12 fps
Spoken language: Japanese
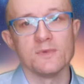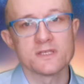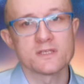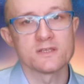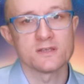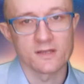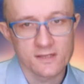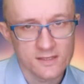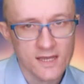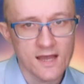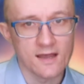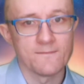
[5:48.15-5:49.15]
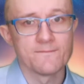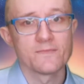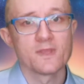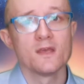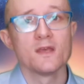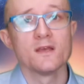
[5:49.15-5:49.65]
ますが、
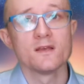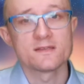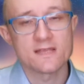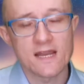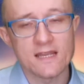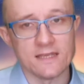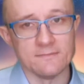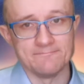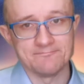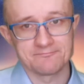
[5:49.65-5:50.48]
さらに、